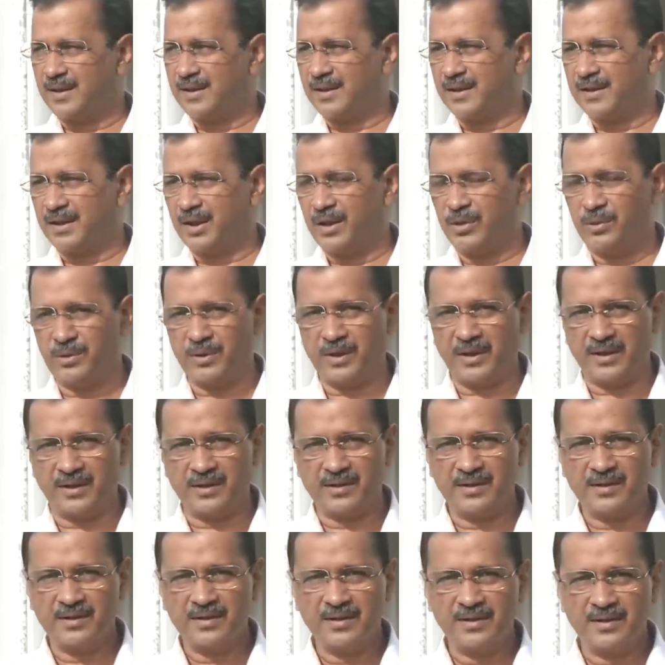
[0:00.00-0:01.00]
इकट्ठे
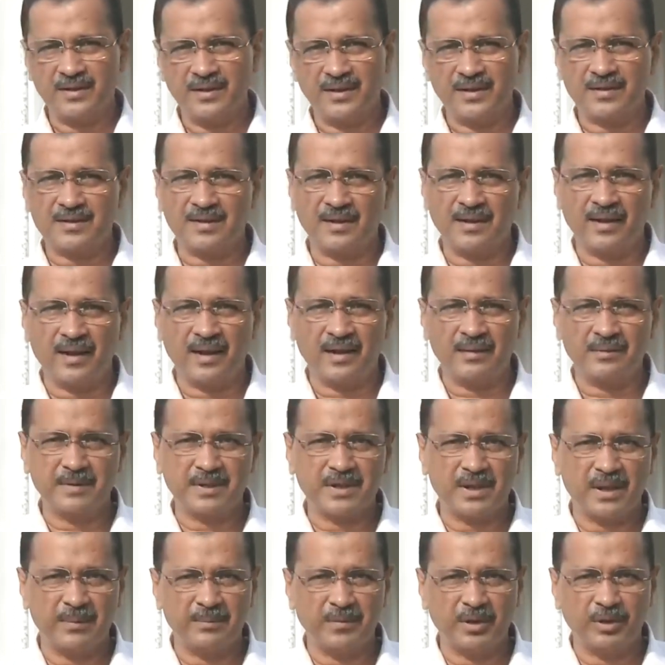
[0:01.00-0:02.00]
होकर इस लड़ाई में
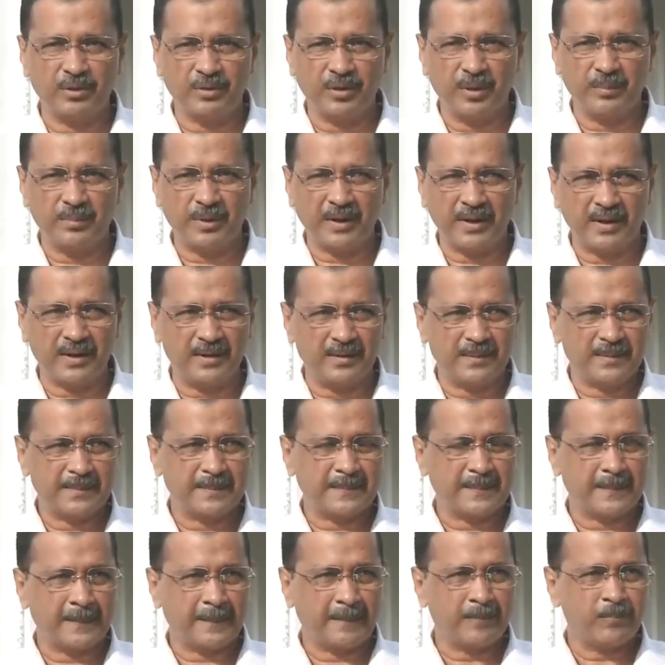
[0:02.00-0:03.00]
शामिल होना पड़ेगा
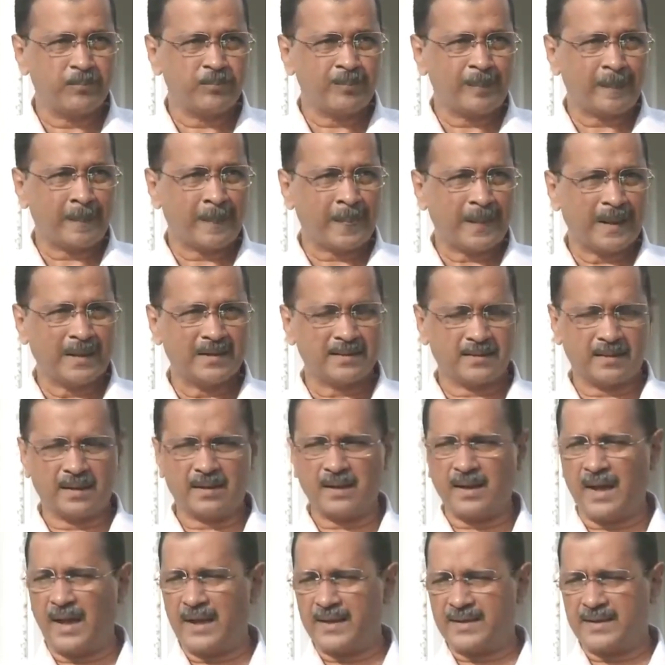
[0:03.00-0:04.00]

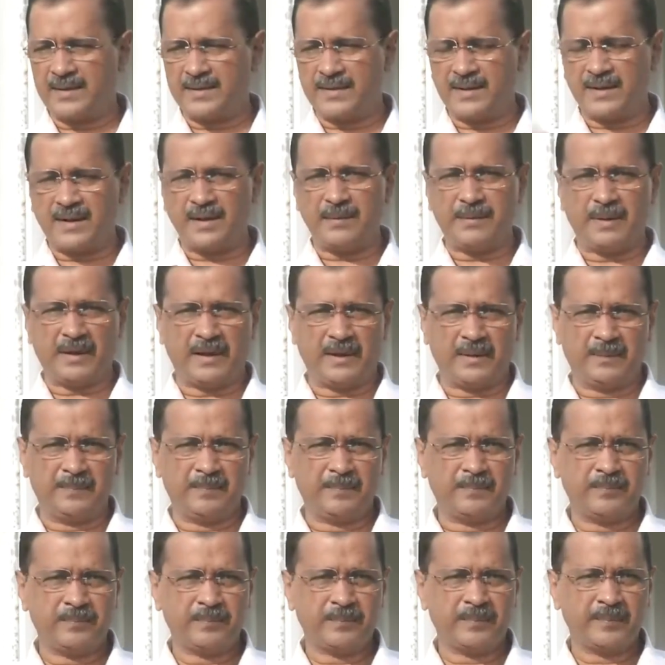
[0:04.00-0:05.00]
सरकार किसी की बने
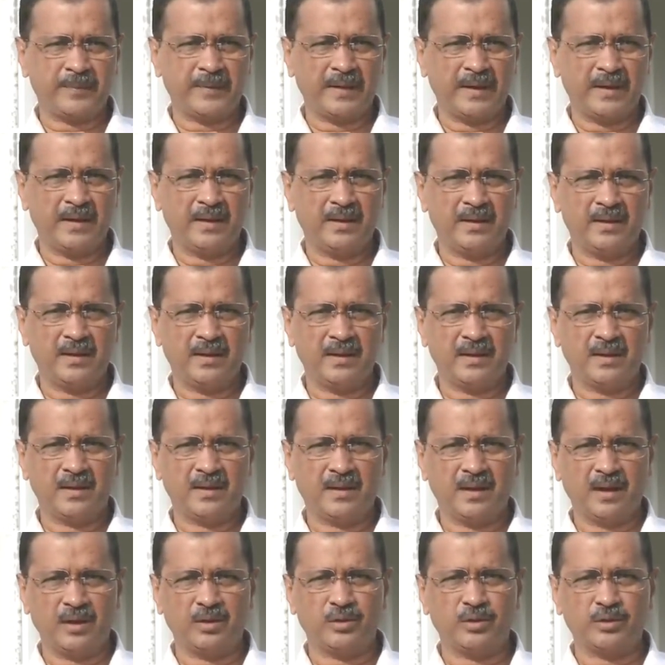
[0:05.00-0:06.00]

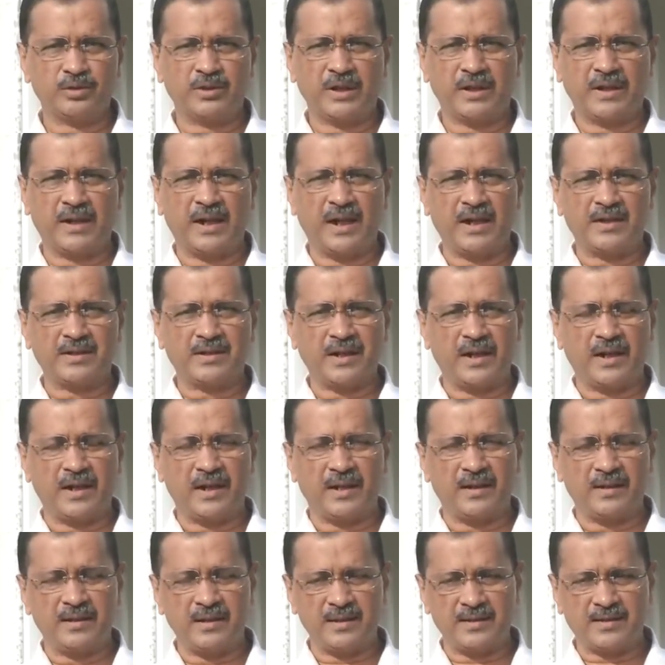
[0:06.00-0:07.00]
कल को सरकार
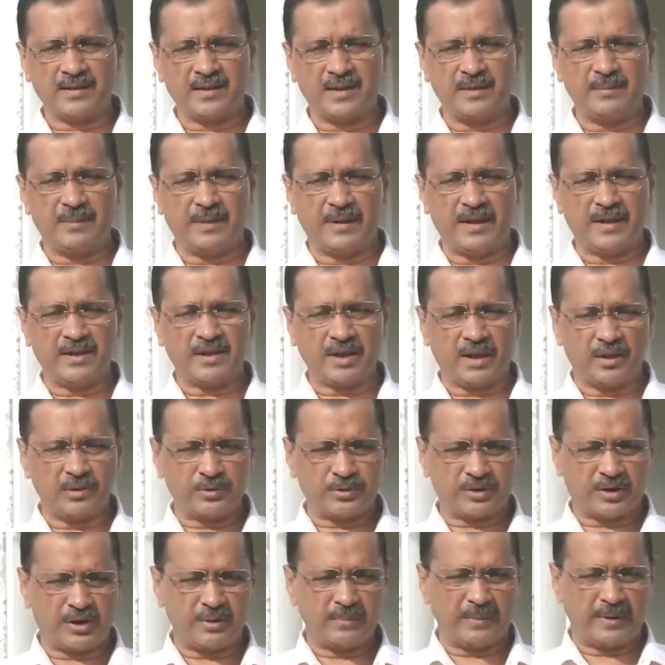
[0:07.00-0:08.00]
चाहे इसकी बने चाहे
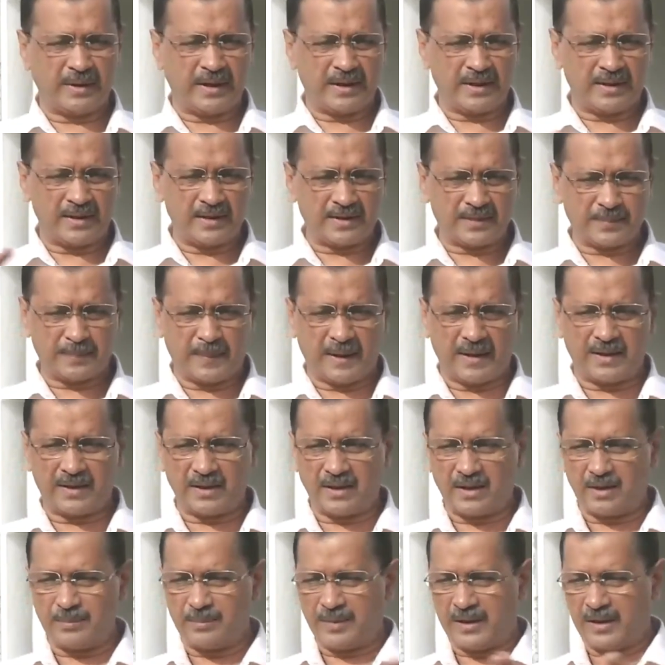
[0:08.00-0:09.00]
उसकी बने इस
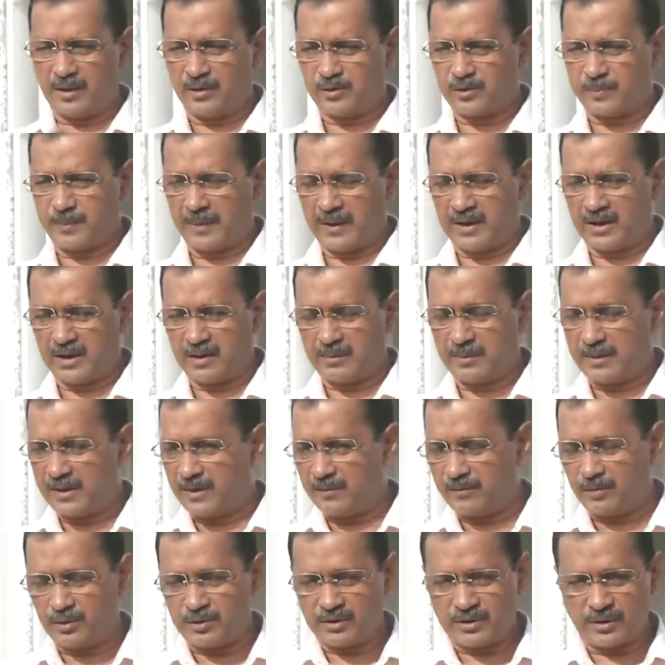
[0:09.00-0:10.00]
पार्टी के बने उस पार्टी के
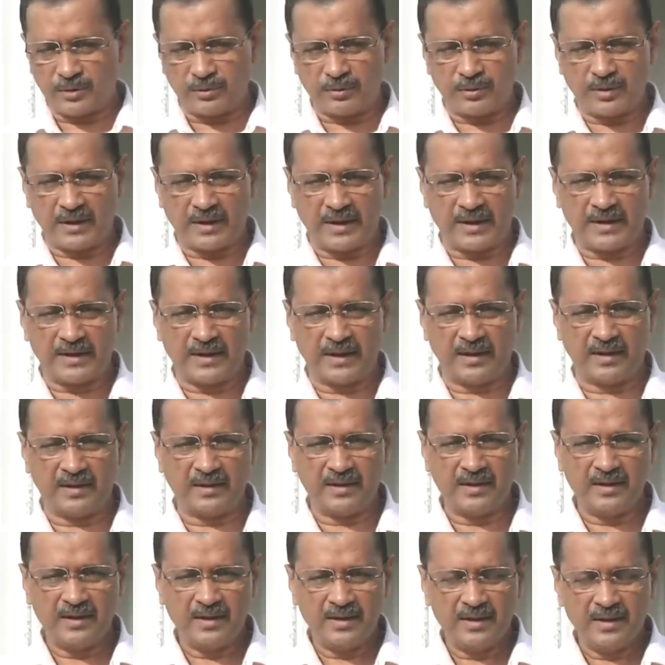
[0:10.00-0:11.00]
बने वो ज़रूरी नहीं है
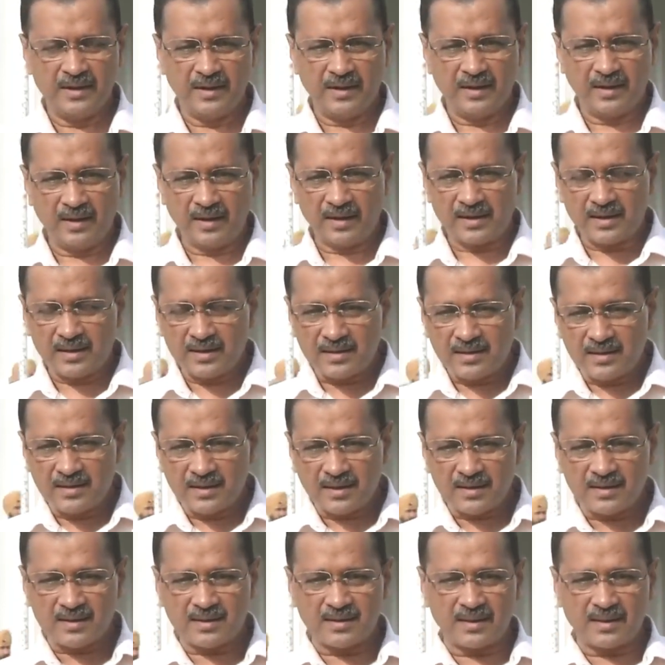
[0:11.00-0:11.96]
लेकिन जिस